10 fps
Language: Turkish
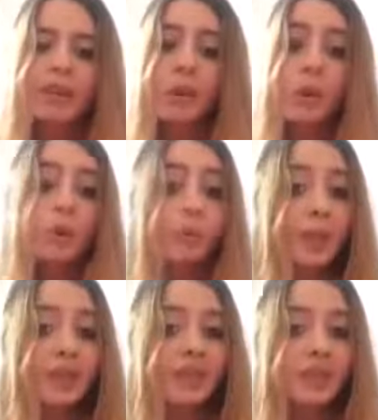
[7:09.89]
Ne
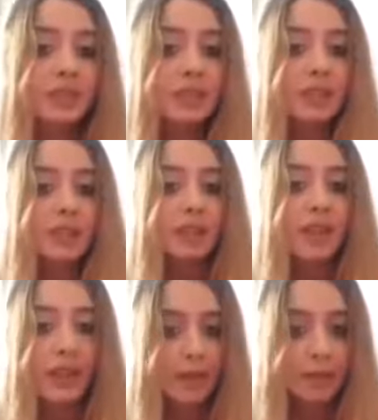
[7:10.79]
olur başınızı
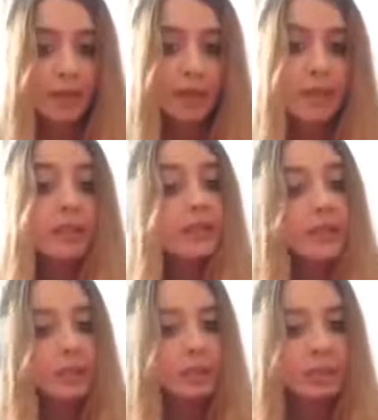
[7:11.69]
eğmeyin,
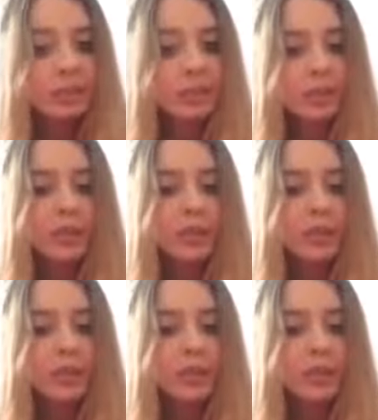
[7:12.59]
dik durun.